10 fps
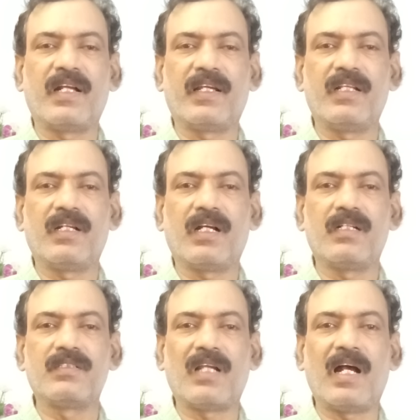సాంకేతిక
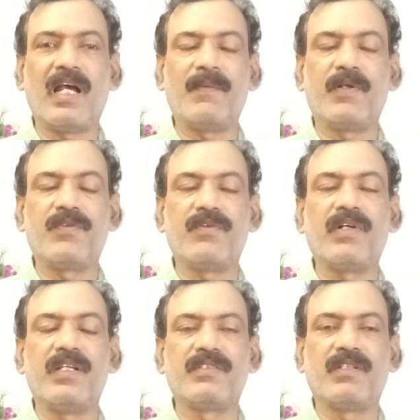సహాయ మంత్రులు
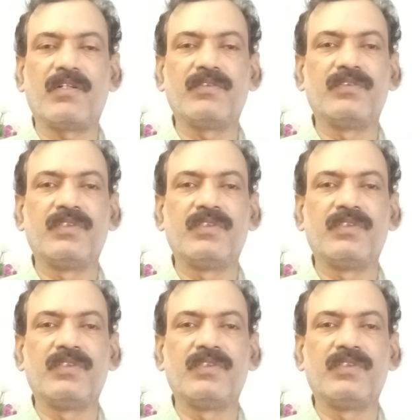అవి ఇస్తారు